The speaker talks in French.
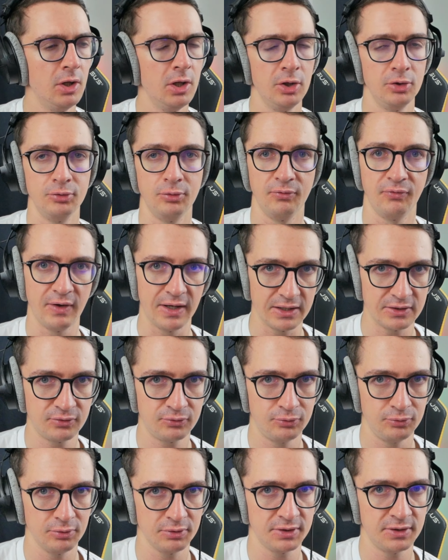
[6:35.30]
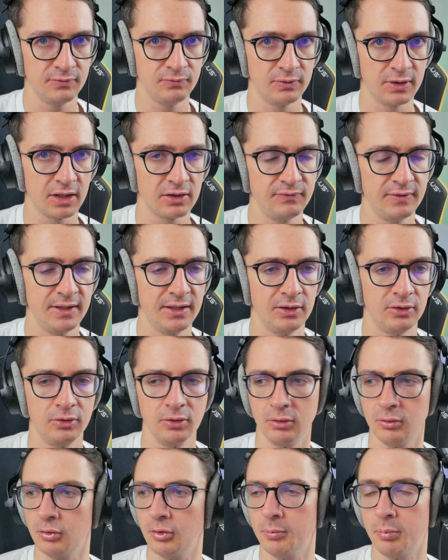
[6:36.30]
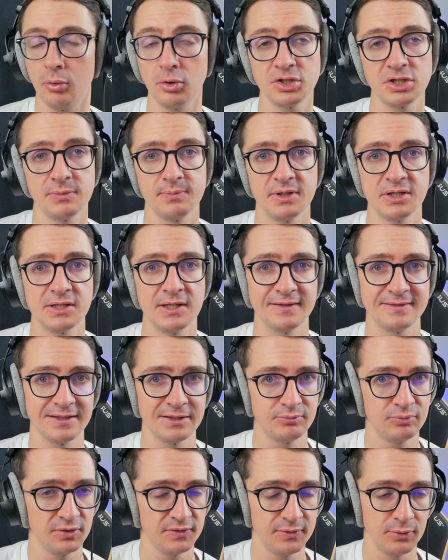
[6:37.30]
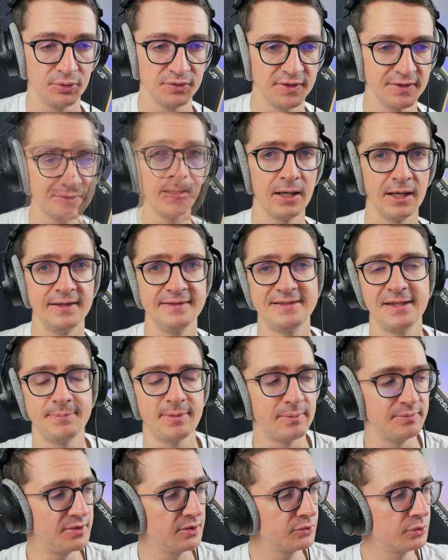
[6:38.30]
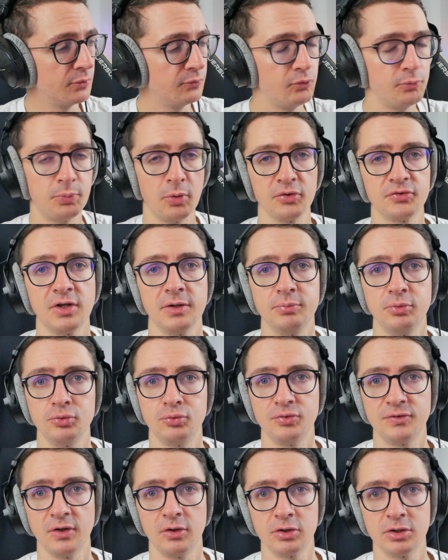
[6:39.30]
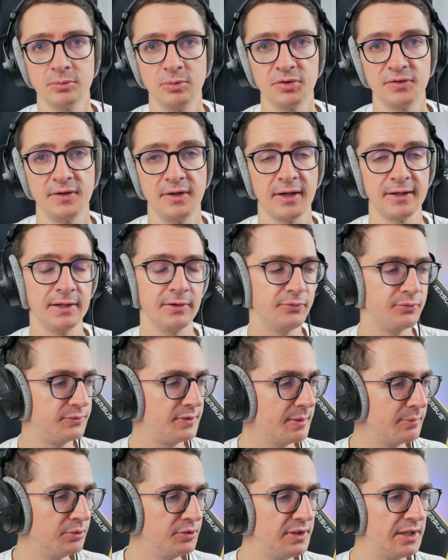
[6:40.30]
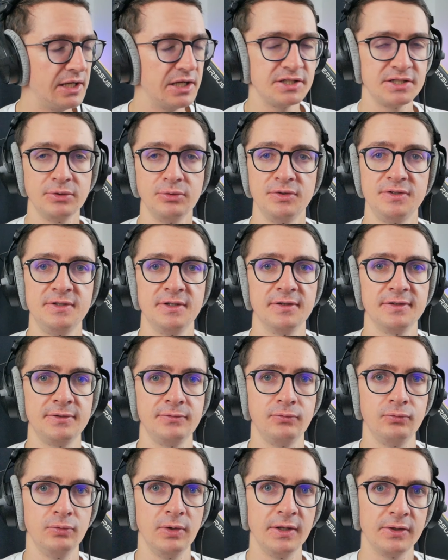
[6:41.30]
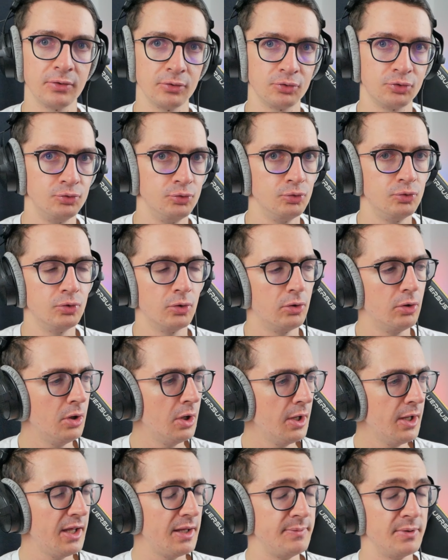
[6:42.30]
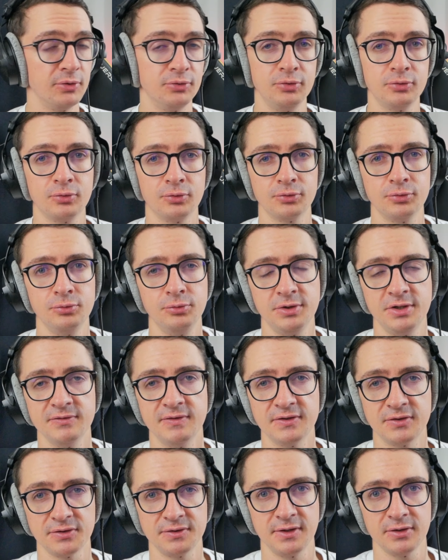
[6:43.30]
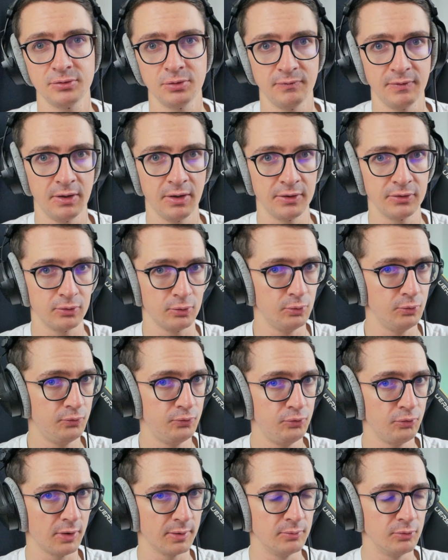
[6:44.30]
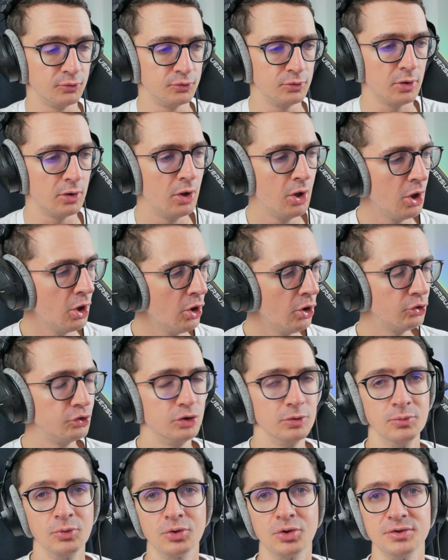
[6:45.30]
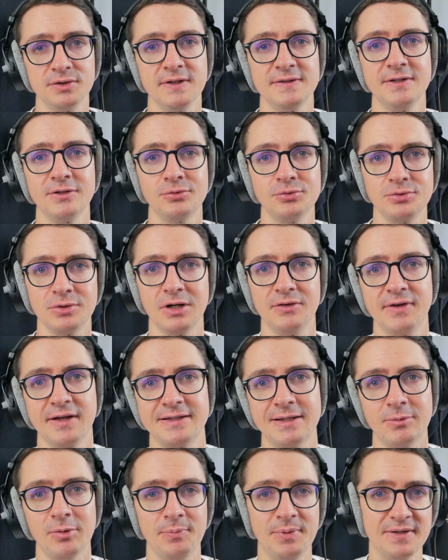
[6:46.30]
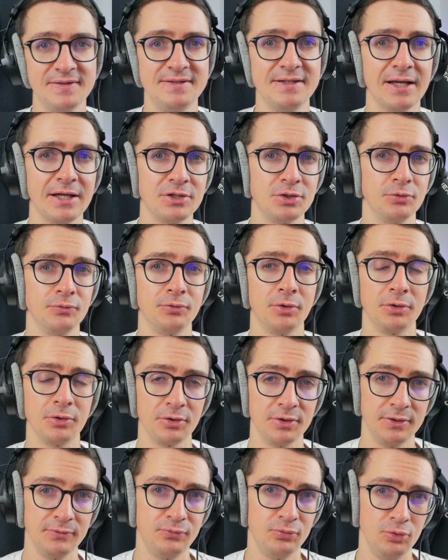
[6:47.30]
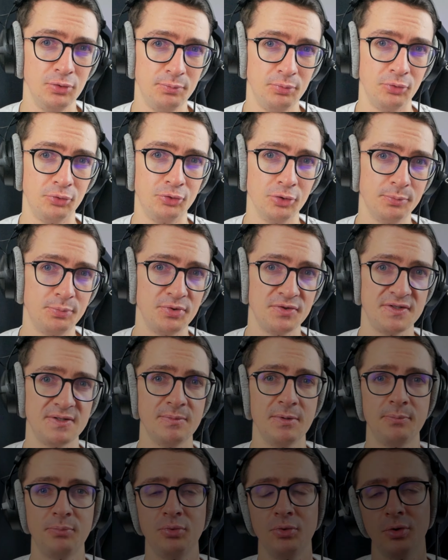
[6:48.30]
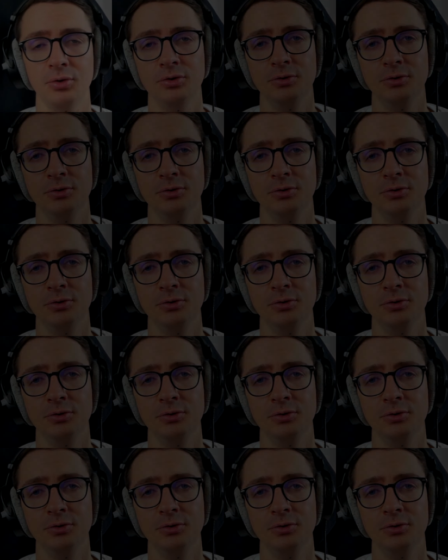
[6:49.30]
de Fracture qui vont arriver dans le prochain patch, la 5.07. N'hésitez pas à me dire ce que vous pensez un peu tout ça en commentaire et à vous abonner à la chaîne aussi hein, si vous voulez être tenu au courant et eh bien, du contenu qui va sortir sur Valorant au fur et à mesure. De mon côté, c'est toujours un véritable plaisir et je vous donne rendez-vous le plus tôt possible pour une